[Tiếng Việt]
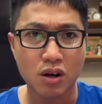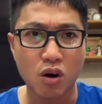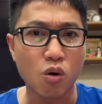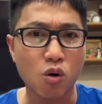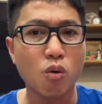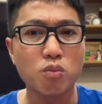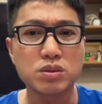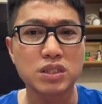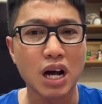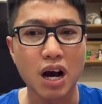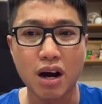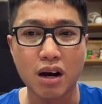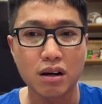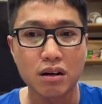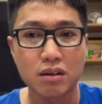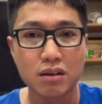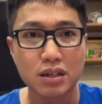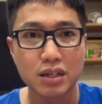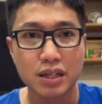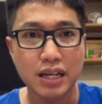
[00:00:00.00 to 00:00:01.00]
Họ cũng sợ,
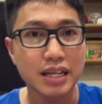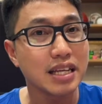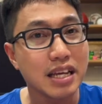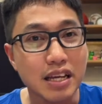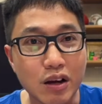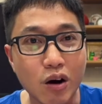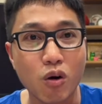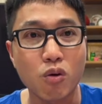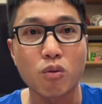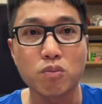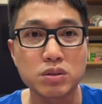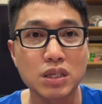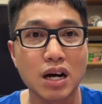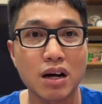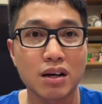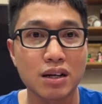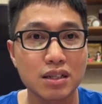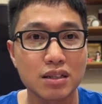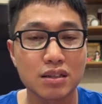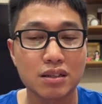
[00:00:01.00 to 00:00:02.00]
cái gì họ cũng
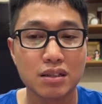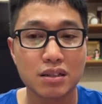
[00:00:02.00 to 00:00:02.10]
sợ hết.